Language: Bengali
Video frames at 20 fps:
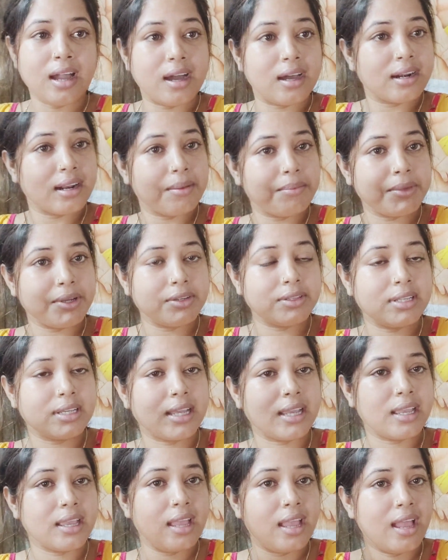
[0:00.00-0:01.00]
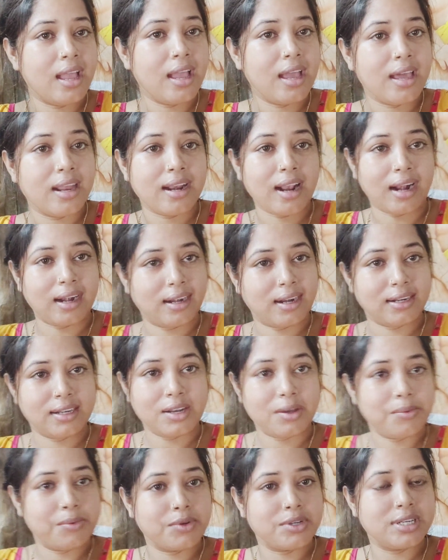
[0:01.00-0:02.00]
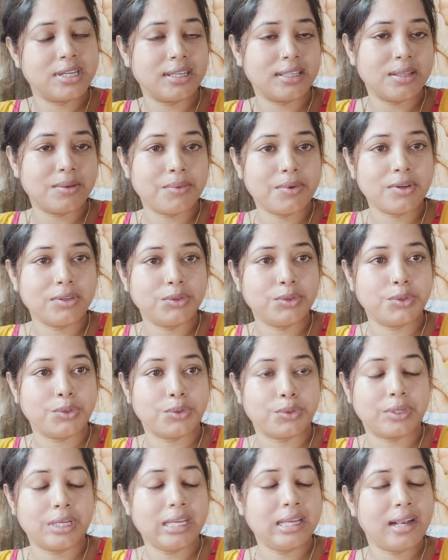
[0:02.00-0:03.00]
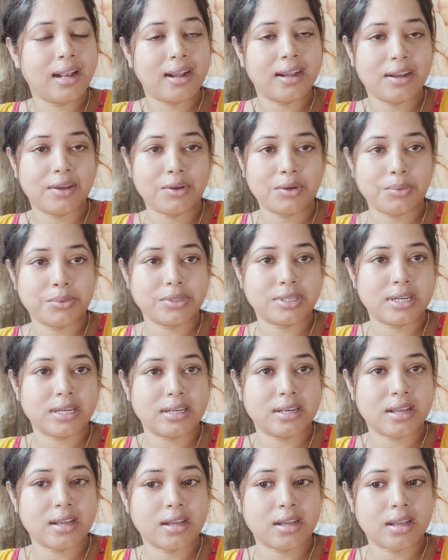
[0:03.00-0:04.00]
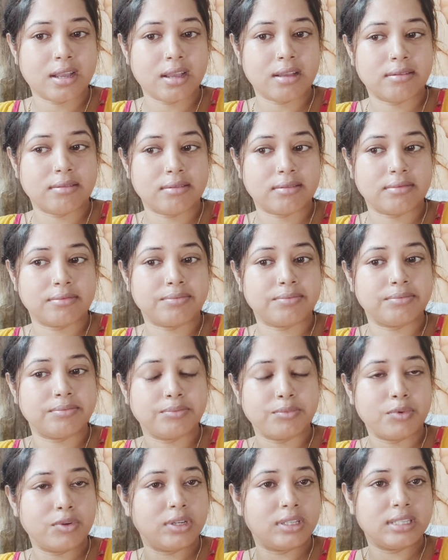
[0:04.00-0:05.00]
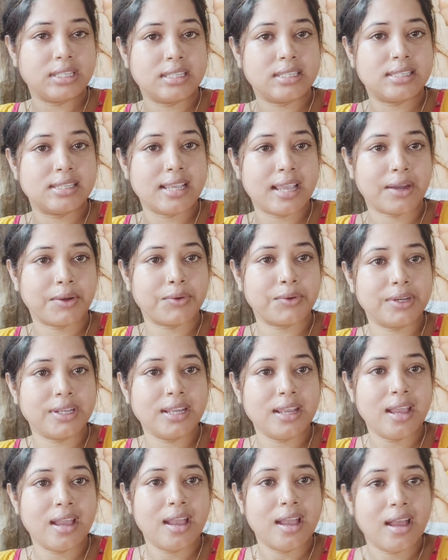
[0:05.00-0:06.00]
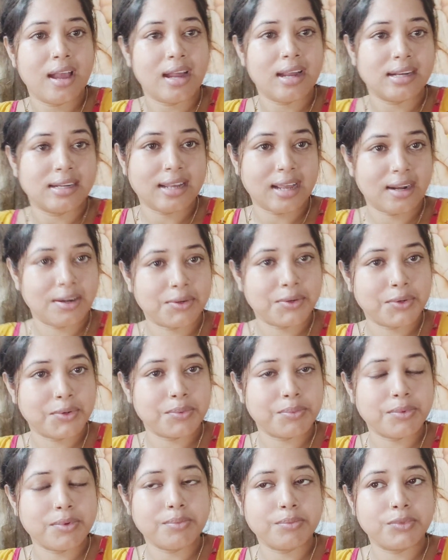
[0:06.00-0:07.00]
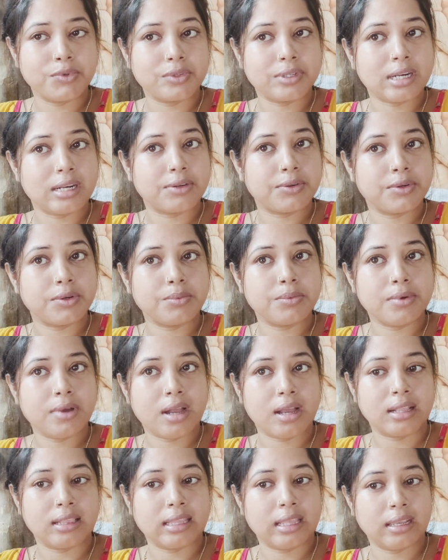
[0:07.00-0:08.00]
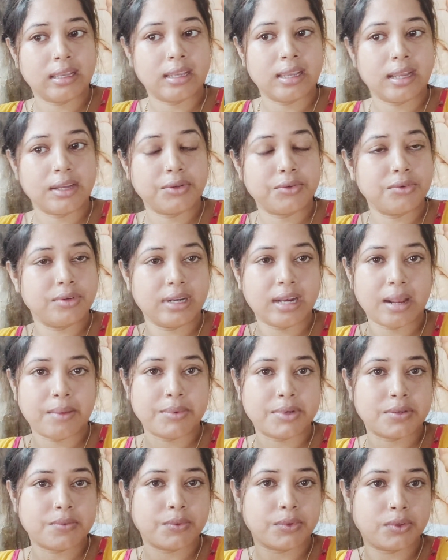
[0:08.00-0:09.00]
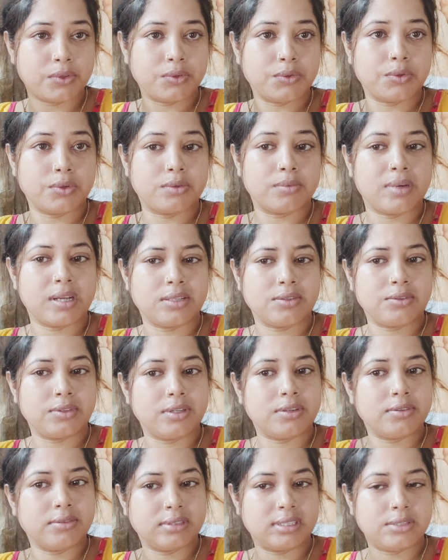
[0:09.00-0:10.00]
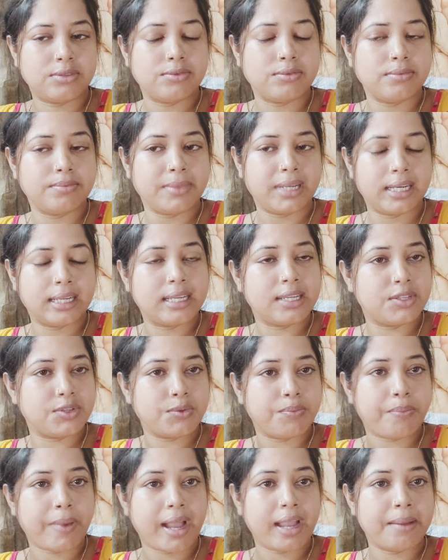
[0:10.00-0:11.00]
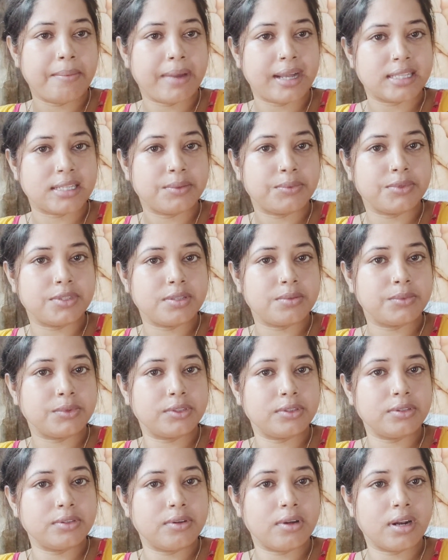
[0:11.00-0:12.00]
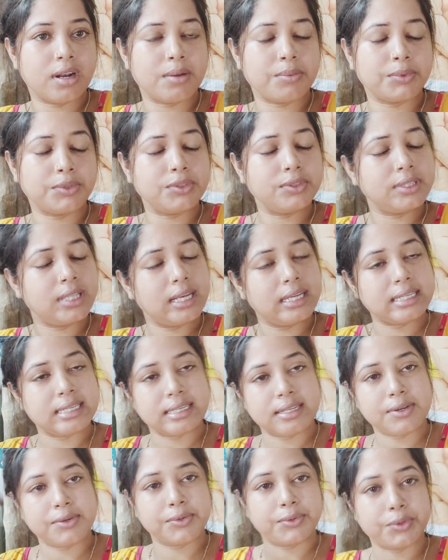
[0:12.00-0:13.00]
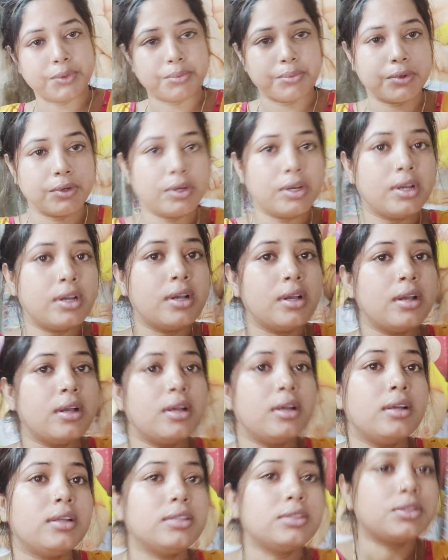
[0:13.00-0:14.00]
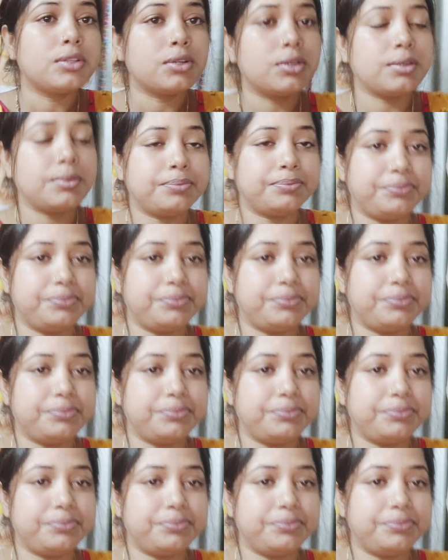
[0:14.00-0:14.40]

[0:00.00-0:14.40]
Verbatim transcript: আর আমি এদিকে রান্নাটাও বসিয়ে দেবো তো কি রান্না করব সেটা বলে দিচ্ছি এখনই হ্যাঁ, ডাল করব মুগ ডাল করব আর দেখি একটু নিরামিষ মতন করবো আর যদি কিছু মানে কিছু পাই ভাজাভুজির মতন করার মতন তাহলে সেটাও করব তো